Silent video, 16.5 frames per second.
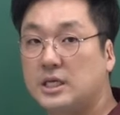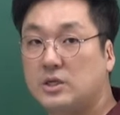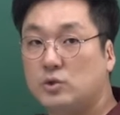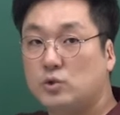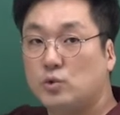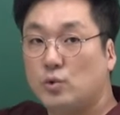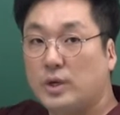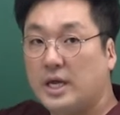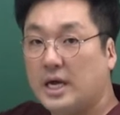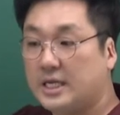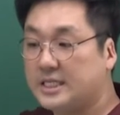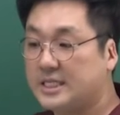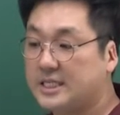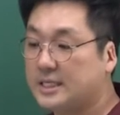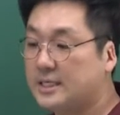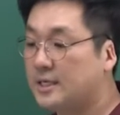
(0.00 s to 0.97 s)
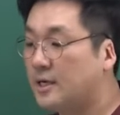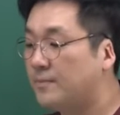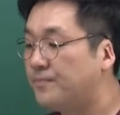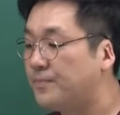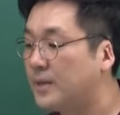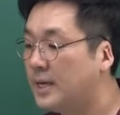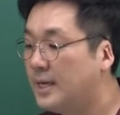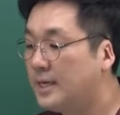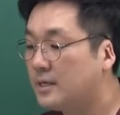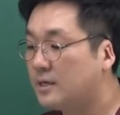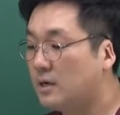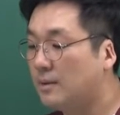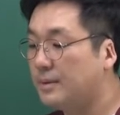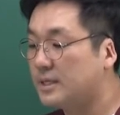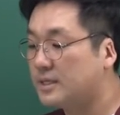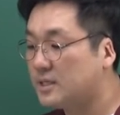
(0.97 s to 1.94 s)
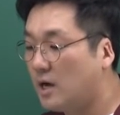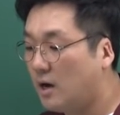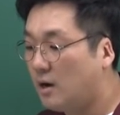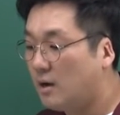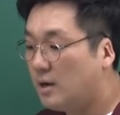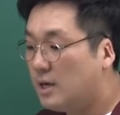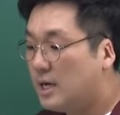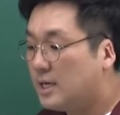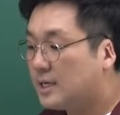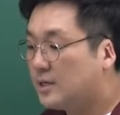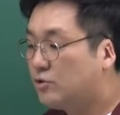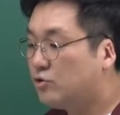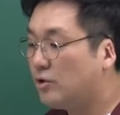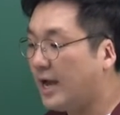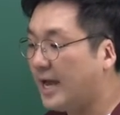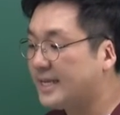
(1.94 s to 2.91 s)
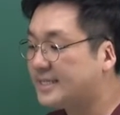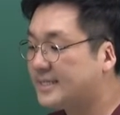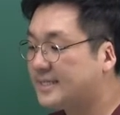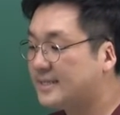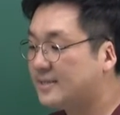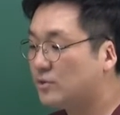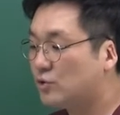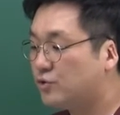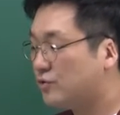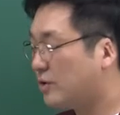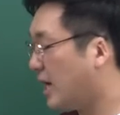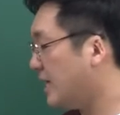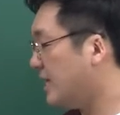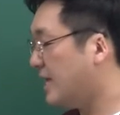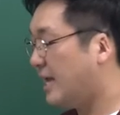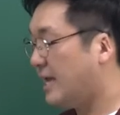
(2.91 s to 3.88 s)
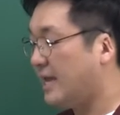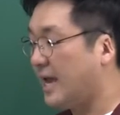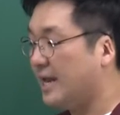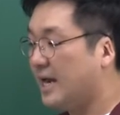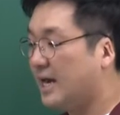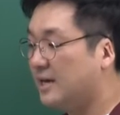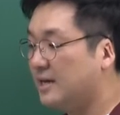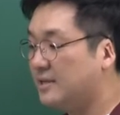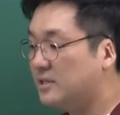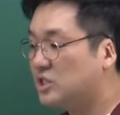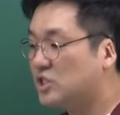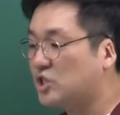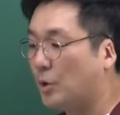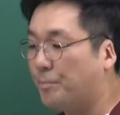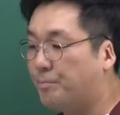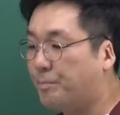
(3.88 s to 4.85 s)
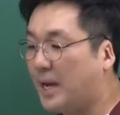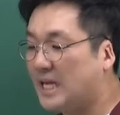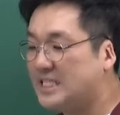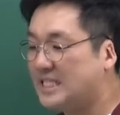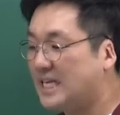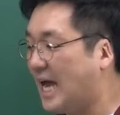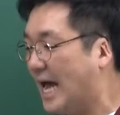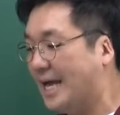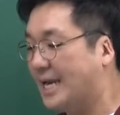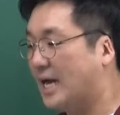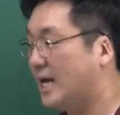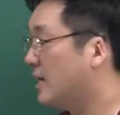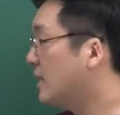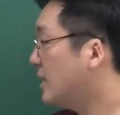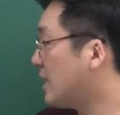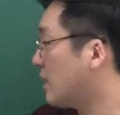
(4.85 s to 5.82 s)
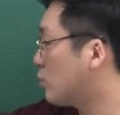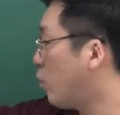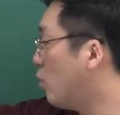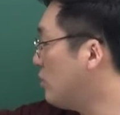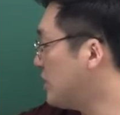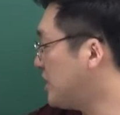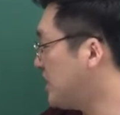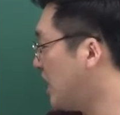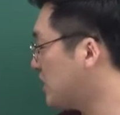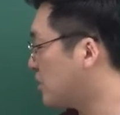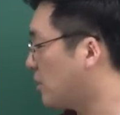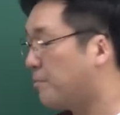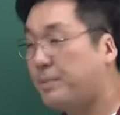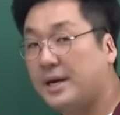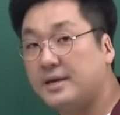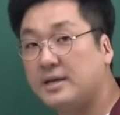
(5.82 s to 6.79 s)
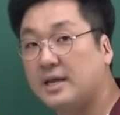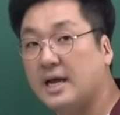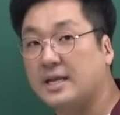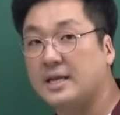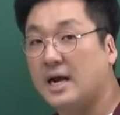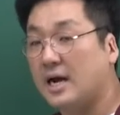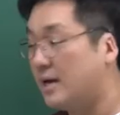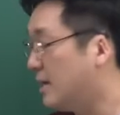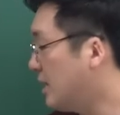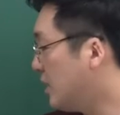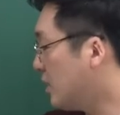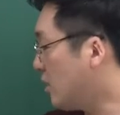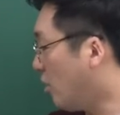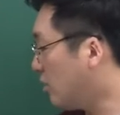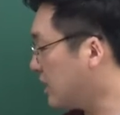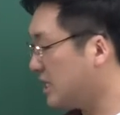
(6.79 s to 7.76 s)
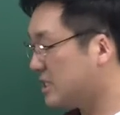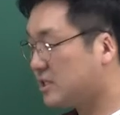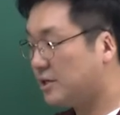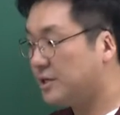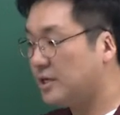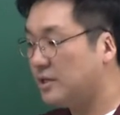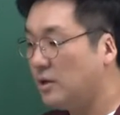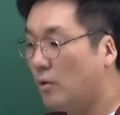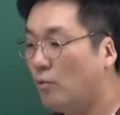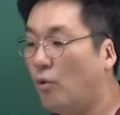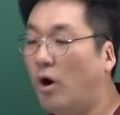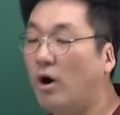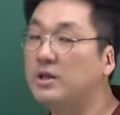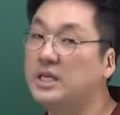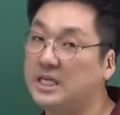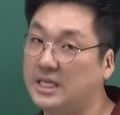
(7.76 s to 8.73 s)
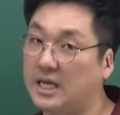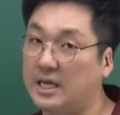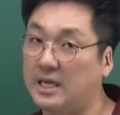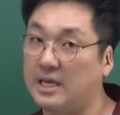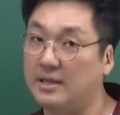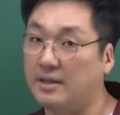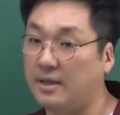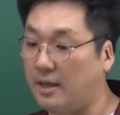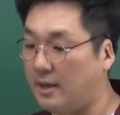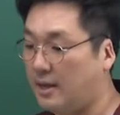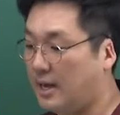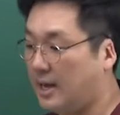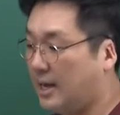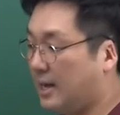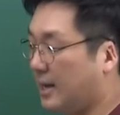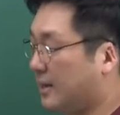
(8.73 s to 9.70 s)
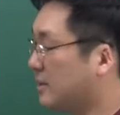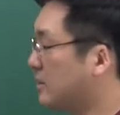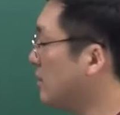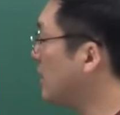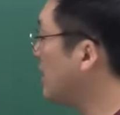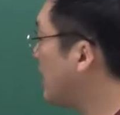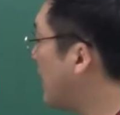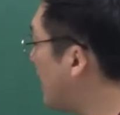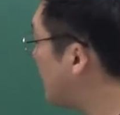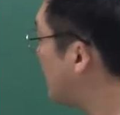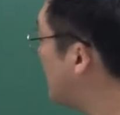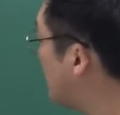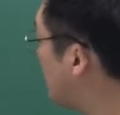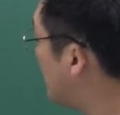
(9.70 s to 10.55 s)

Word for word: 이쪽이야 지금 그러면서 그 S2가 이 얘랑은 접하지 않아 그러니까 동시에 접하는 게 아니라 여기서는 원이 생긴대 아 그러니까